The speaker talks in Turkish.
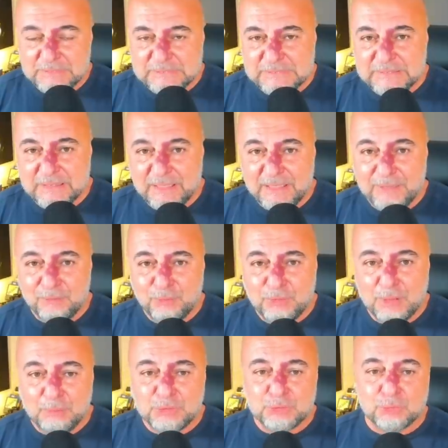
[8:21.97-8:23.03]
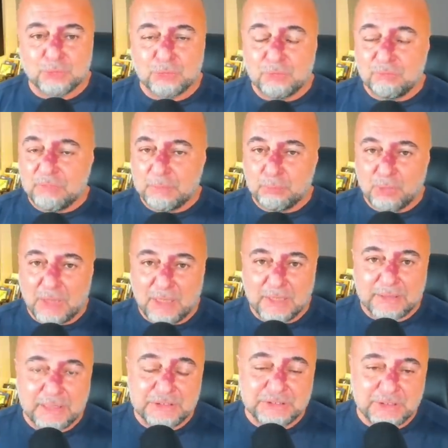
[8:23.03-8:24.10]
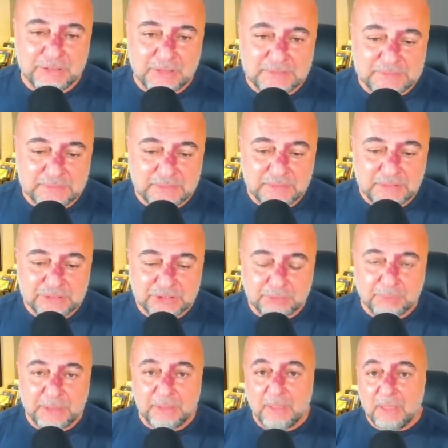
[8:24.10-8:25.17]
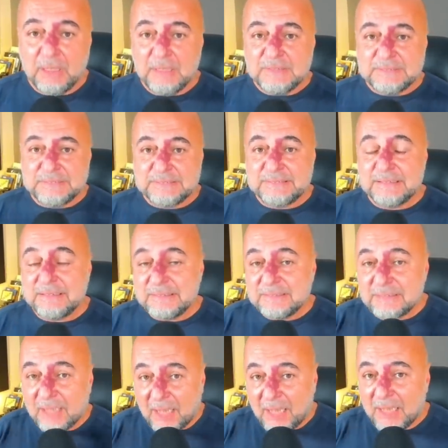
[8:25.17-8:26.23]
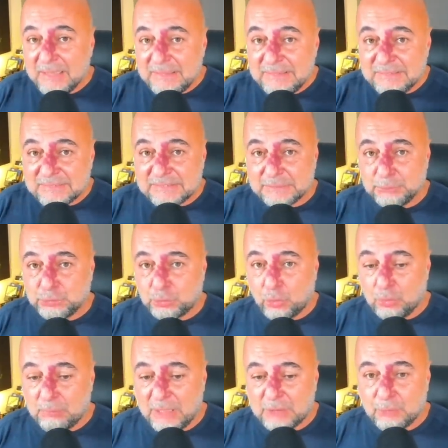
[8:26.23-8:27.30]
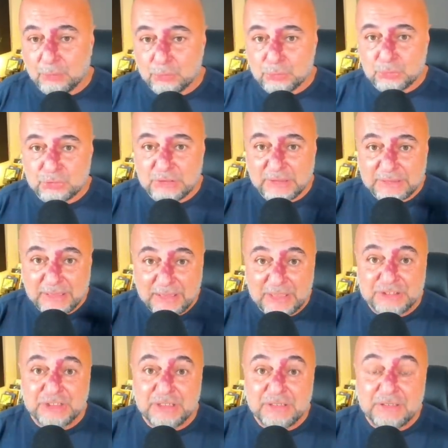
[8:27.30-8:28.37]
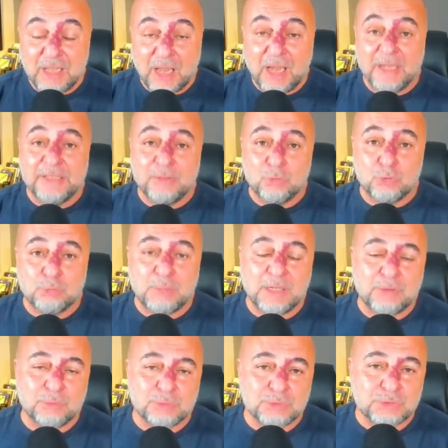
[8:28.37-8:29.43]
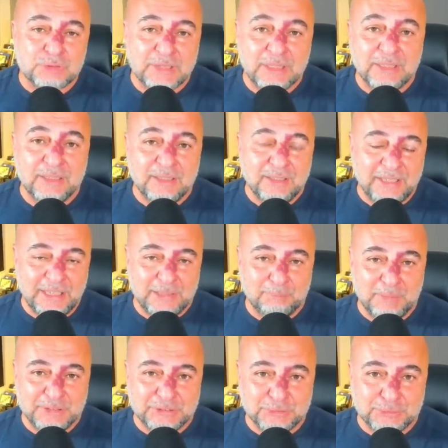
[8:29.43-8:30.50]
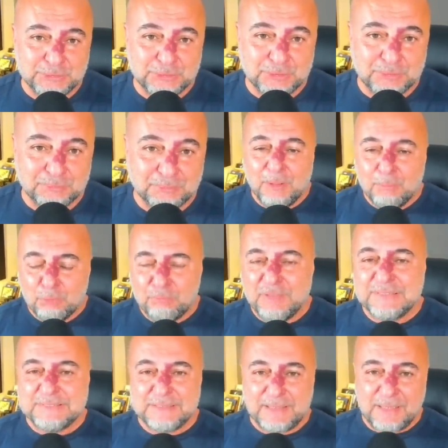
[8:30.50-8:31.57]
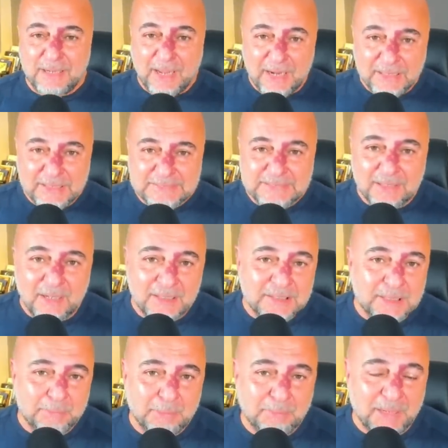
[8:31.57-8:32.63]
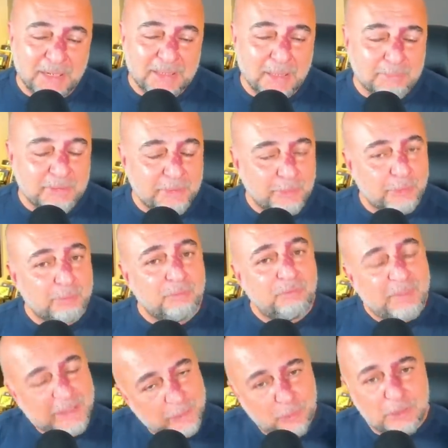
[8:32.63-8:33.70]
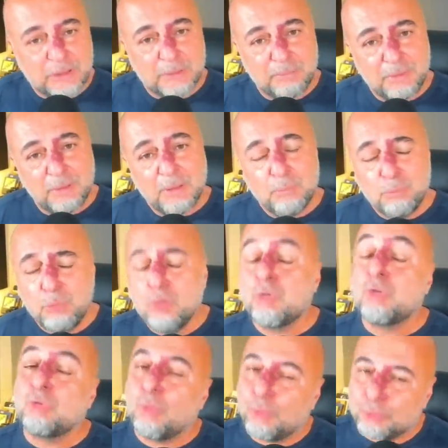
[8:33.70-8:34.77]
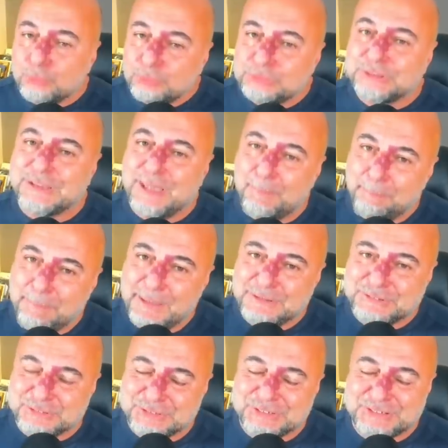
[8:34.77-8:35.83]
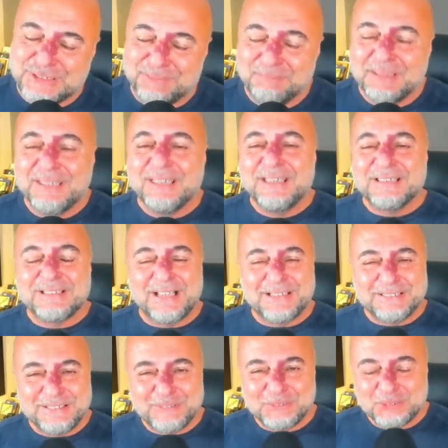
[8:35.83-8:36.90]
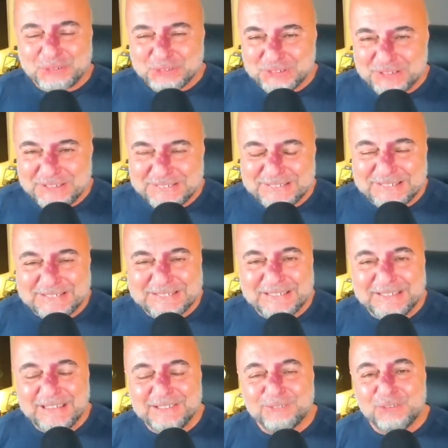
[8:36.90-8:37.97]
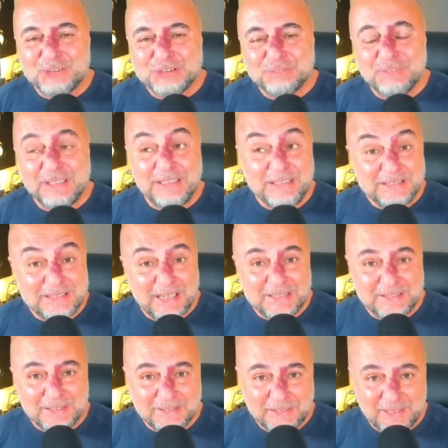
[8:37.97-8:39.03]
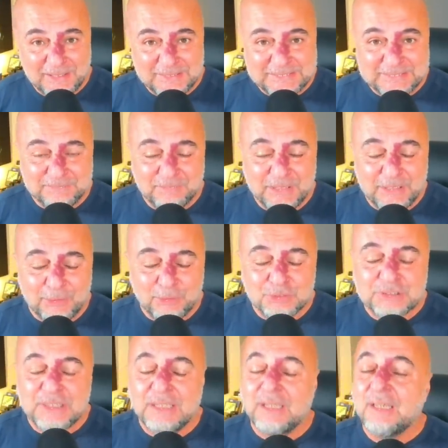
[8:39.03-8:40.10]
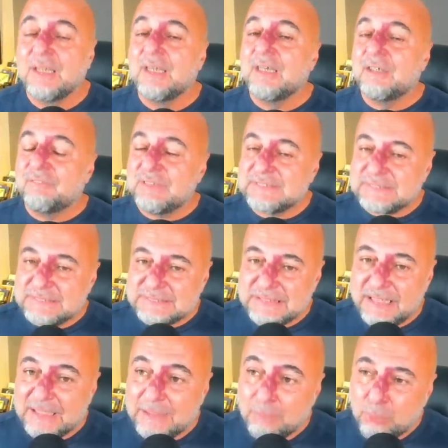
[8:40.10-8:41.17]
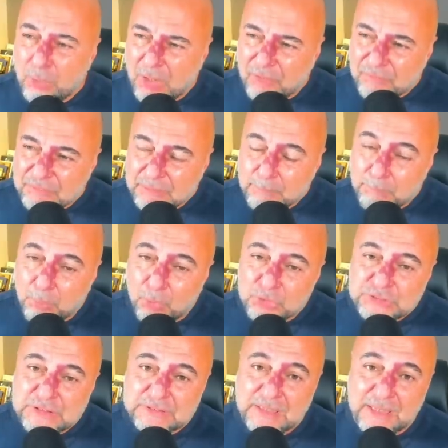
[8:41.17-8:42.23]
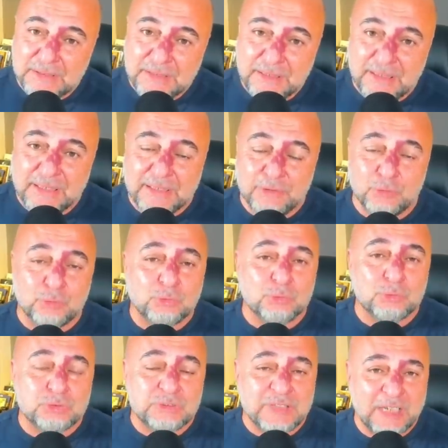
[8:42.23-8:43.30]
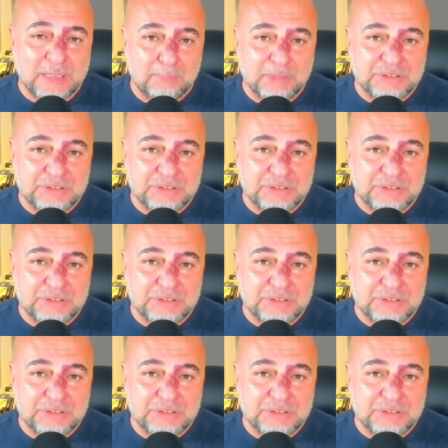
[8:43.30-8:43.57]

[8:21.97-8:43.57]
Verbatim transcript: Siz de gelin üyemiz olun ve bu harika içerikleri sakın kaçırmayın. Sizleri daha iyi yatırımcı olmak konusunda, geleceği daha iyi okumak konusunda eğitmeye çalışıyorum. Bu vesileyle herkese harika bir bayram diliyorum. Videolarımı mümkün olduğunca yapmaya çalışacağım. Tatil koşulları içerisinde teknoloji ve internete kadar izin veriyorsa ve sizlerle bu hafta borsa değer nereye gidiyor konusu takip